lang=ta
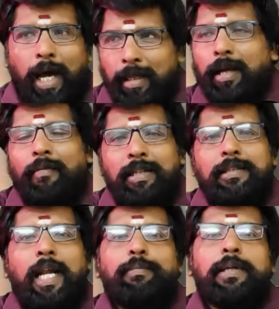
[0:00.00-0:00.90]
அல்லது
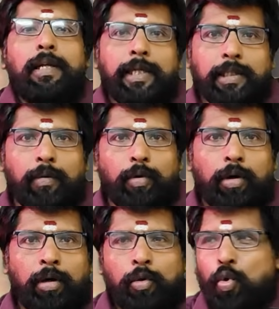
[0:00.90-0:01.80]
அவரது நண்பர்கள் கிட்டவோ
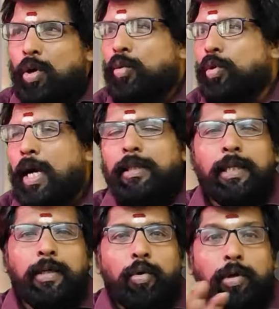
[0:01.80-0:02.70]
கூட உட்கார்ந்து
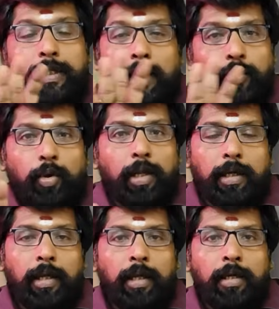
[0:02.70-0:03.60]
இருக்கிறவங்க கிட்டலாம்
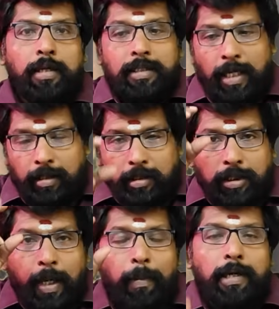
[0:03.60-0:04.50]
சொல்லலைங்க
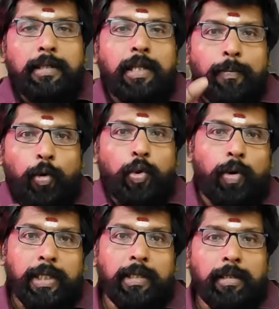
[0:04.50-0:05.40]
சட்டமன்றத்தில் போட்டு
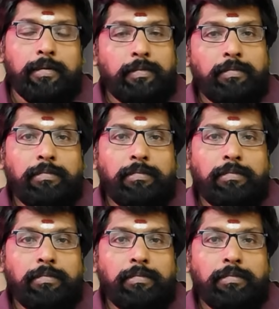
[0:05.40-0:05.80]
உடைக்கிறாரு